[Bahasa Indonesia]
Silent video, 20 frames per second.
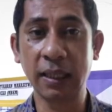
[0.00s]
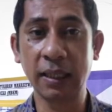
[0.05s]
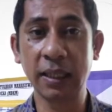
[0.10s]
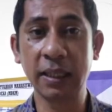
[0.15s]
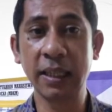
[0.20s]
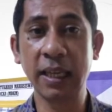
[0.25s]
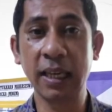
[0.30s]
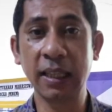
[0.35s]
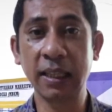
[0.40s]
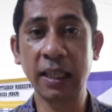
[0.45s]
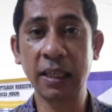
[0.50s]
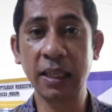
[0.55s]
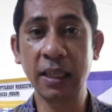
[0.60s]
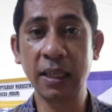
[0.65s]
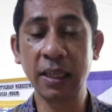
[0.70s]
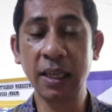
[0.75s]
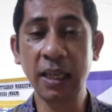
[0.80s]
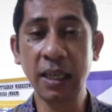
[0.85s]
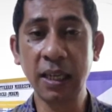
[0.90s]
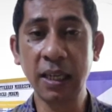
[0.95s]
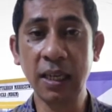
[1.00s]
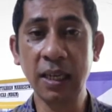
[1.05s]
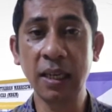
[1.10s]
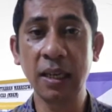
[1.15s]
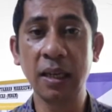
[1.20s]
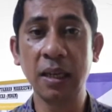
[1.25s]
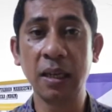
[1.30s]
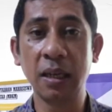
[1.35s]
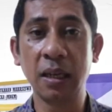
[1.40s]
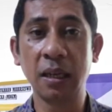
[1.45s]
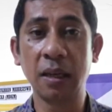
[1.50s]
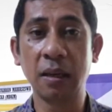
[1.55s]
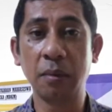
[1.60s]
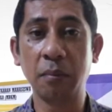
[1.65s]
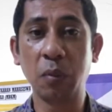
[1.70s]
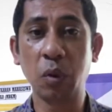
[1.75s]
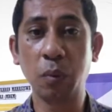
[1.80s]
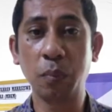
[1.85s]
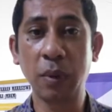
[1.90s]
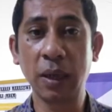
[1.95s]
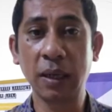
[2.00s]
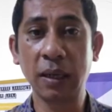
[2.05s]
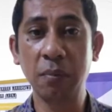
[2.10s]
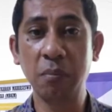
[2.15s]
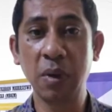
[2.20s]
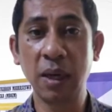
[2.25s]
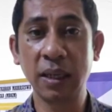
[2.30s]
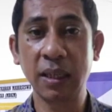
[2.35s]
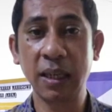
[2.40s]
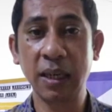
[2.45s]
Kegiatan ini merupakan